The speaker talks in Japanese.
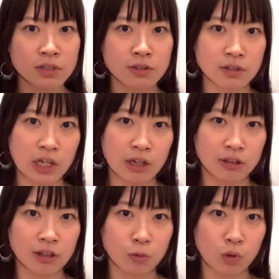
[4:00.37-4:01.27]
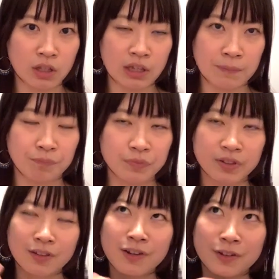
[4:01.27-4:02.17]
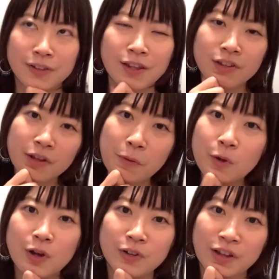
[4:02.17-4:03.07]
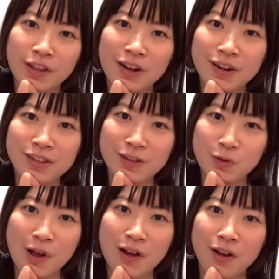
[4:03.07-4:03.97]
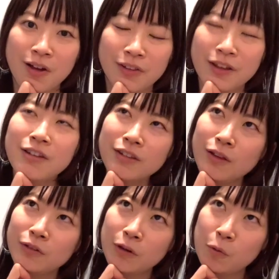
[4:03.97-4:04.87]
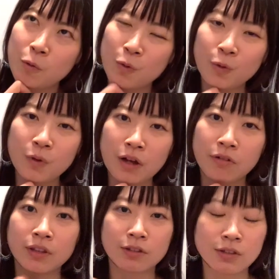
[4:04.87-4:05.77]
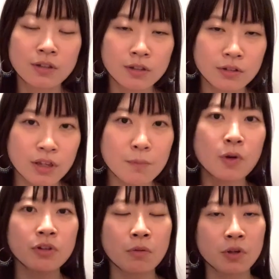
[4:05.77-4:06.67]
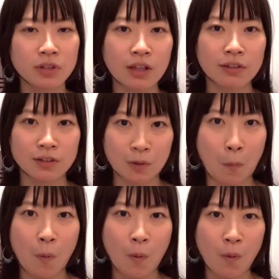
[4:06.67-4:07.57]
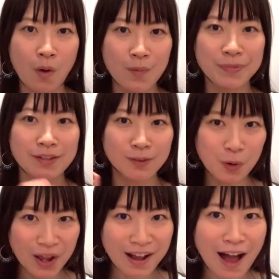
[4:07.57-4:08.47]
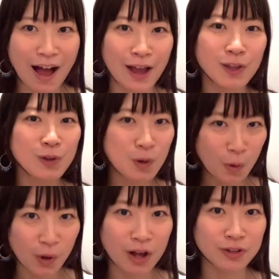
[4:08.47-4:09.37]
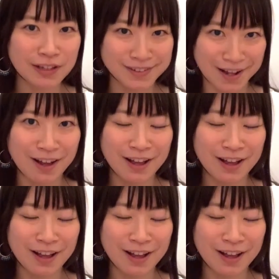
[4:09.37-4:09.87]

室に行った時に、なんか素敵な音楽が流れてるなぁ、何なんだろうこの音楽はってずっと疑問に思ってたんですよ。で、それが洋楽でした。